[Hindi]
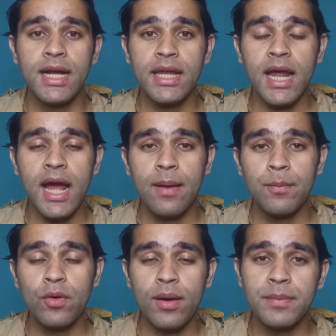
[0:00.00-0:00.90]
अगर
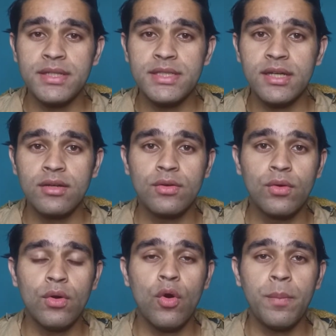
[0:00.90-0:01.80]
आपको अपने चैनल
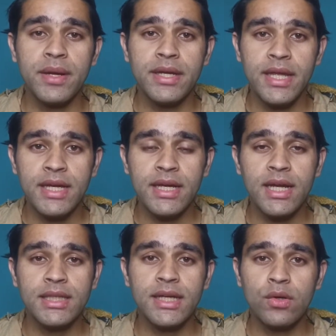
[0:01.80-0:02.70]
को ओपन नहीं
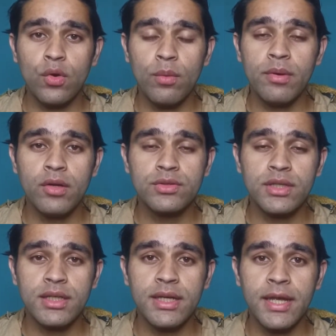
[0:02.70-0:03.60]
करना आता है क्रोम
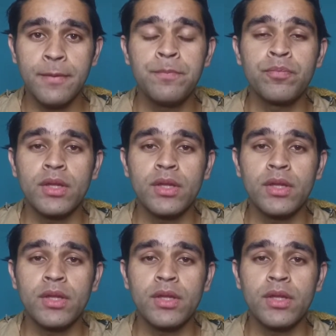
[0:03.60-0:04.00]
ब्राउजर के